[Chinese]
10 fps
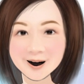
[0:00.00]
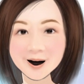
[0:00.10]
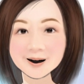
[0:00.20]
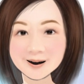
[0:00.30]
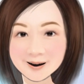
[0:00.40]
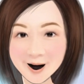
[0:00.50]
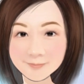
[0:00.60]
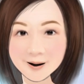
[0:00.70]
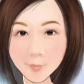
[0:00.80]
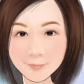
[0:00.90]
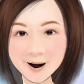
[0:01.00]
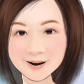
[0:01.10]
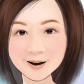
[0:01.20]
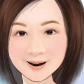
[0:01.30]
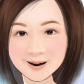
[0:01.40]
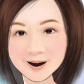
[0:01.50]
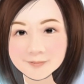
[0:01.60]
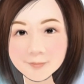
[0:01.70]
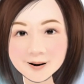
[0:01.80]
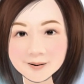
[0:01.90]
在新台币五百到一
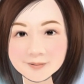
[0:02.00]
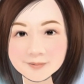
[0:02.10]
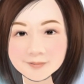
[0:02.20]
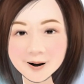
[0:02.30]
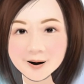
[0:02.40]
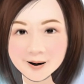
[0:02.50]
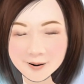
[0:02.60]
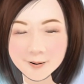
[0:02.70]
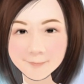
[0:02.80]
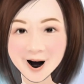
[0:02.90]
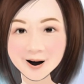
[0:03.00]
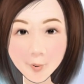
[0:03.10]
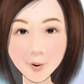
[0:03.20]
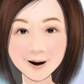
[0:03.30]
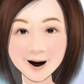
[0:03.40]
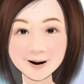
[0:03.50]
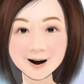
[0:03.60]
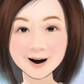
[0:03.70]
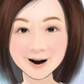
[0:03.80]
千不等，视品牌而异。